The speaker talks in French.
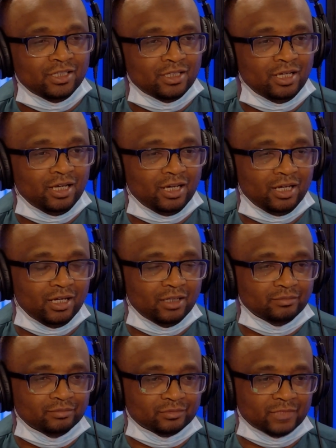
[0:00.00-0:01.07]

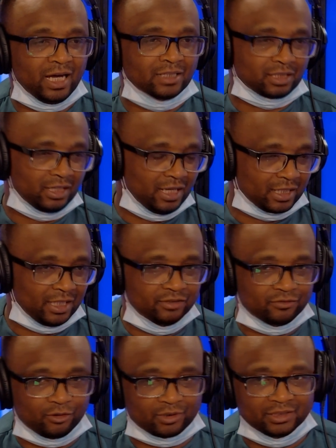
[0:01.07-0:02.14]
Euh, entre la
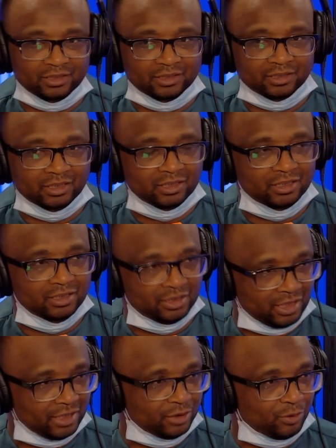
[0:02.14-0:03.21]
Californie et
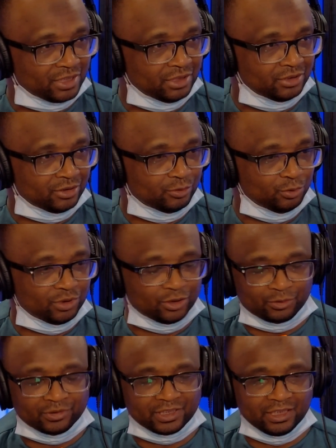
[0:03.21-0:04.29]
l'État de Washington où se
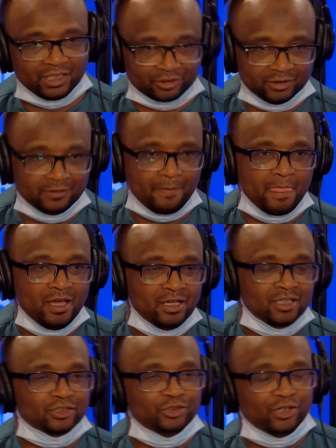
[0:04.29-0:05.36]
trouve Seattle.
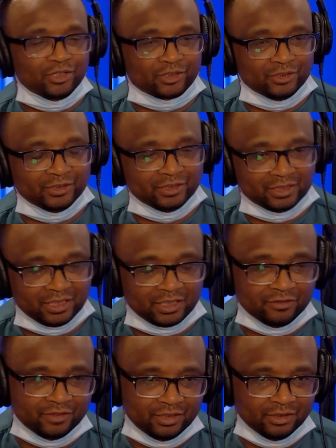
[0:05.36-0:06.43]
Donc, euh, ce
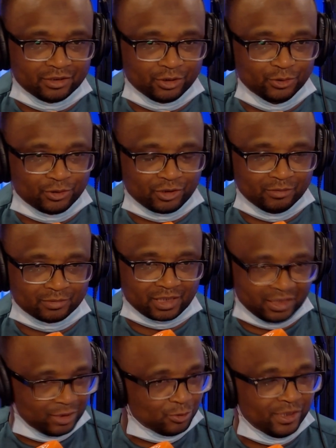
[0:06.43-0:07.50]
qui veut dire que nous sommes
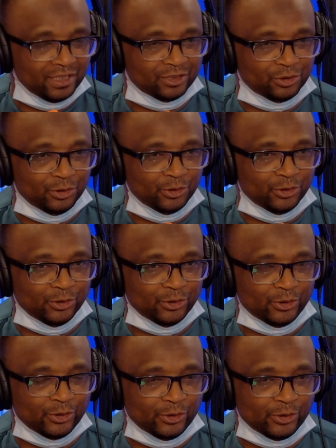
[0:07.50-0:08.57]
très loin
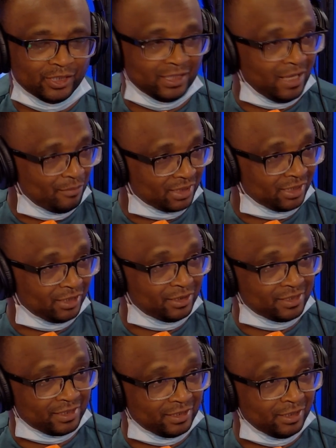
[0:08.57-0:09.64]
de l'ambassade
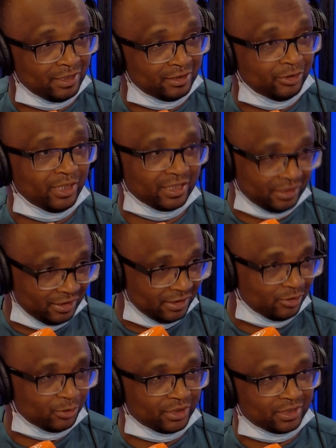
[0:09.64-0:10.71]
euh, de, la Guinée
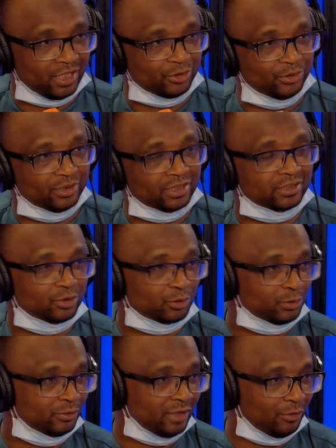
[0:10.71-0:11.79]
aux États-Unis qui se
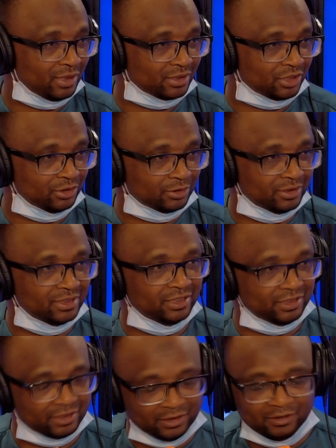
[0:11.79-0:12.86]
trouve à Washington,
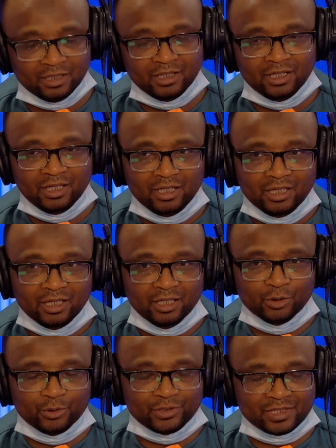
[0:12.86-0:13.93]
D.C. Et
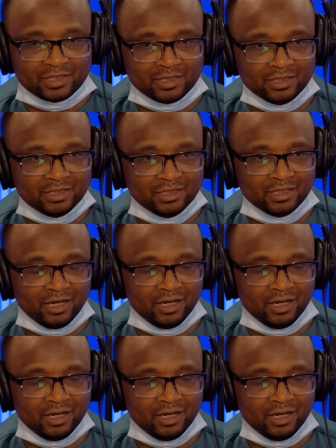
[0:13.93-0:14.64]
aussi